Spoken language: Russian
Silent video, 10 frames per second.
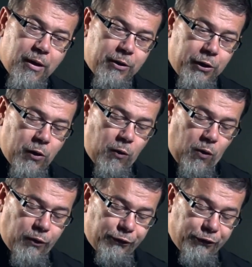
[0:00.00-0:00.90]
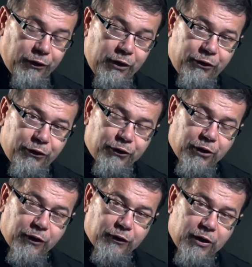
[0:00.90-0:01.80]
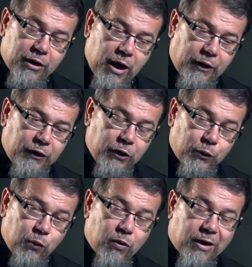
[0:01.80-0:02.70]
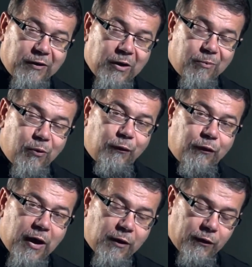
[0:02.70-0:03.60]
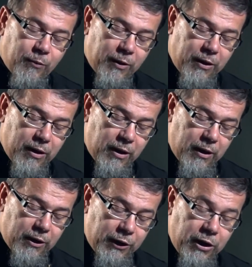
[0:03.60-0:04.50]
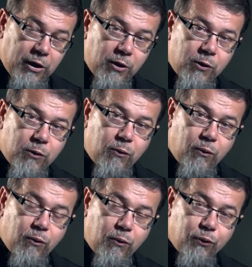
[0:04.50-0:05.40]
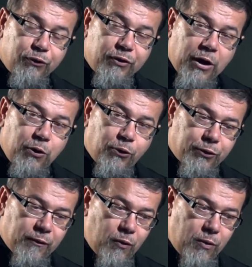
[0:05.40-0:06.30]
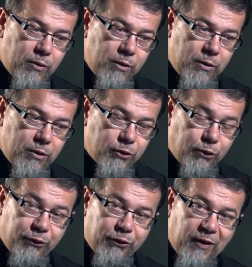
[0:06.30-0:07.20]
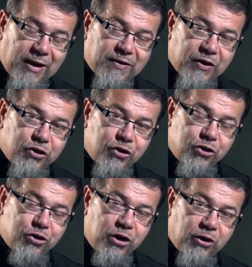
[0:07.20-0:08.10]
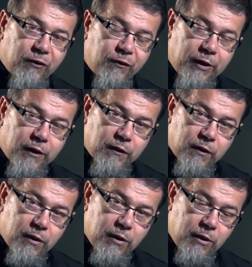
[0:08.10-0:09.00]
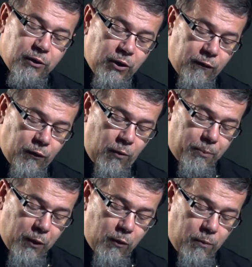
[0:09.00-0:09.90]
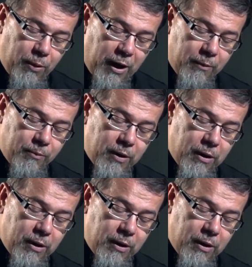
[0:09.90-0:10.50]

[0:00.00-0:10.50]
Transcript: И он слышит это дыхание Духа ему ведомое и узнает его, что называется, считывает его по губам.